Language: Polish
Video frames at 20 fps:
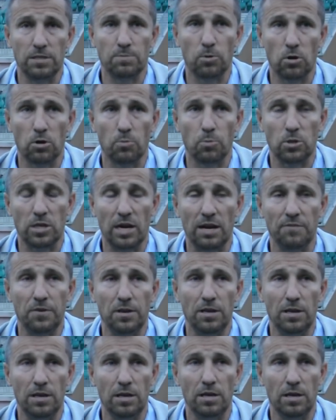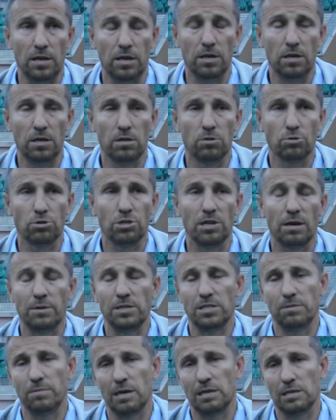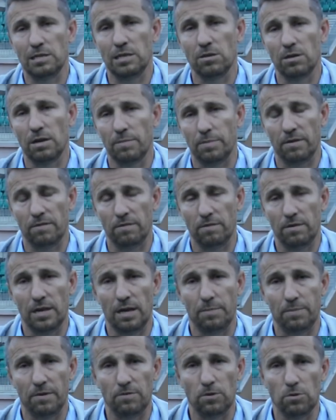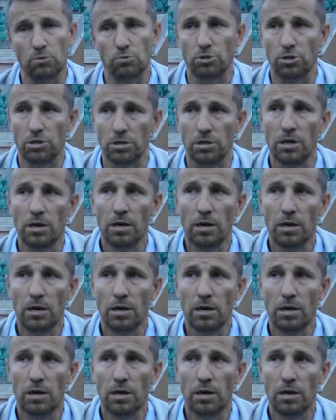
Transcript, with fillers: sporo potrafi i, i drużyna będzie miała z niego na, na pewno duży